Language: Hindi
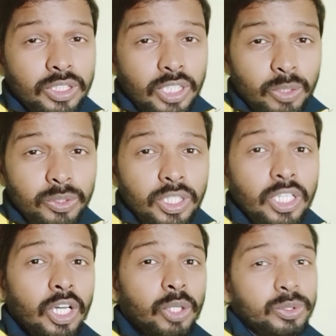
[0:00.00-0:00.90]
खाऊंगा
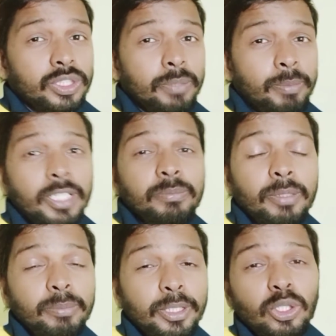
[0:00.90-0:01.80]
और उसके बाद मैं
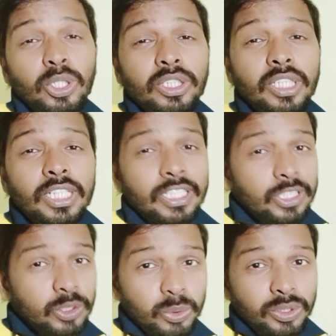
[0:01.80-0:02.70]
वीडियो एडिट करके
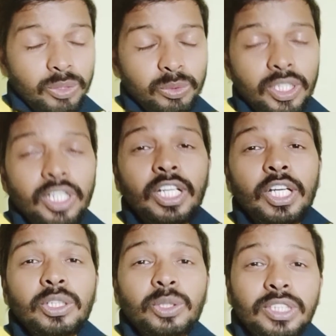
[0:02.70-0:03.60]
सो जाऊंगा
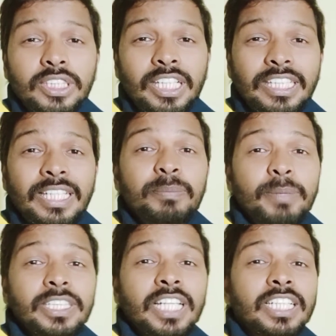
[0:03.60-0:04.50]
तो इसीलिए
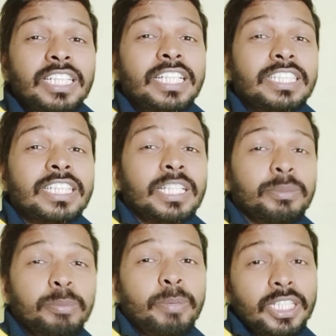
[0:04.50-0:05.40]
मैं ज़्यादा देर तक
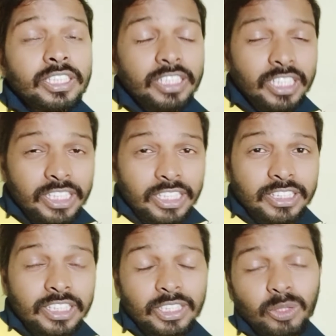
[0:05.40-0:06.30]
अभी बात नहीं कर
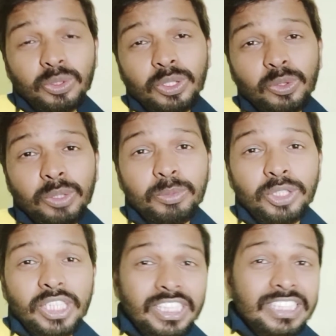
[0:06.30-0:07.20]
सकता हूँ क्योंकि
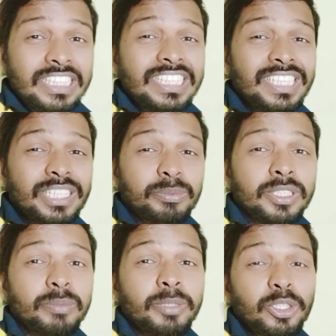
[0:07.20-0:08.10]
मुझे इसी सिस्टम
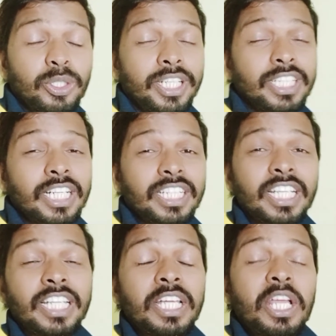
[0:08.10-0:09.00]
से वीडियो एडिट करना है